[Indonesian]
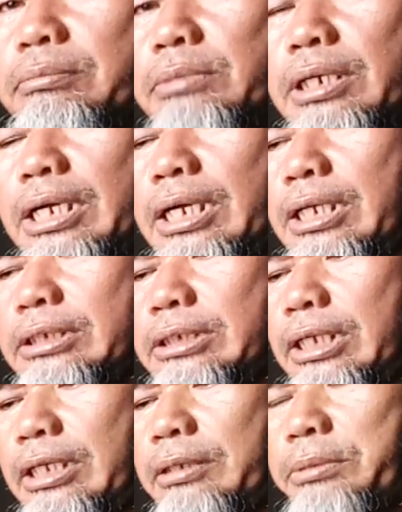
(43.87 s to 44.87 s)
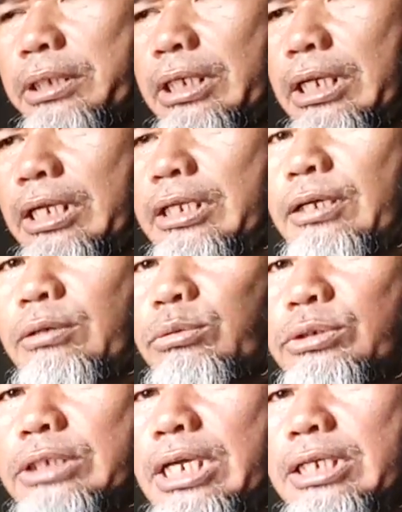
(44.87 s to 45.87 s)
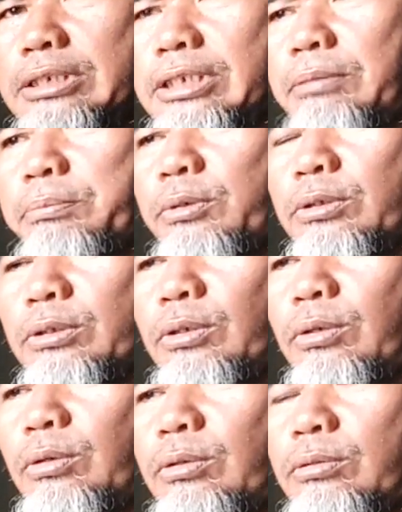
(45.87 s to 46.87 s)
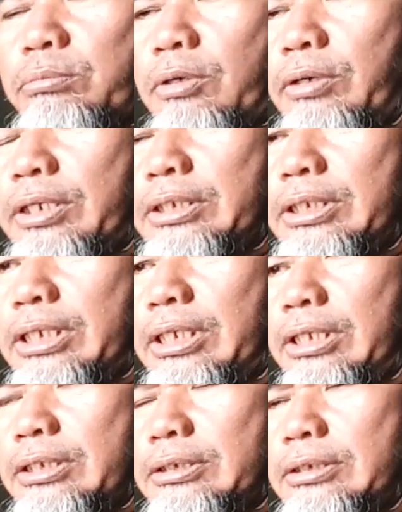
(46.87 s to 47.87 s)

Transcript: bekas air mineral yang rusak saya potong bawahnya